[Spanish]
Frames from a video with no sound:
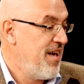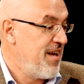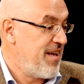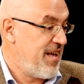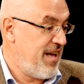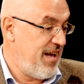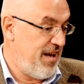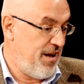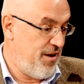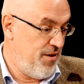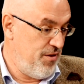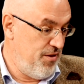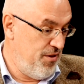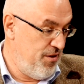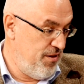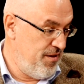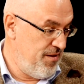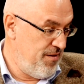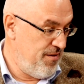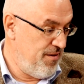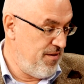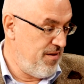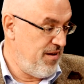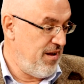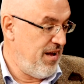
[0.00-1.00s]
que
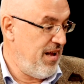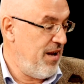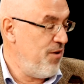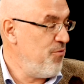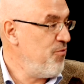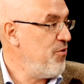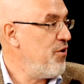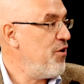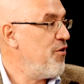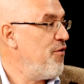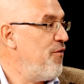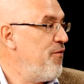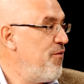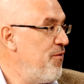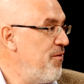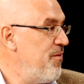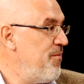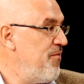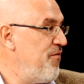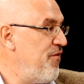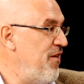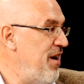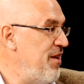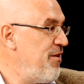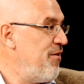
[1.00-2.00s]
mm, el único
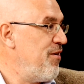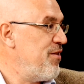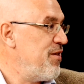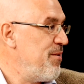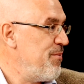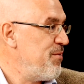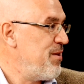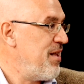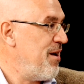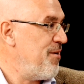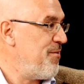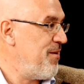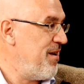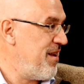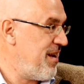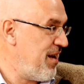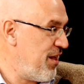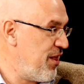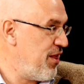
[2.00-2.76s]
fallo aceptable era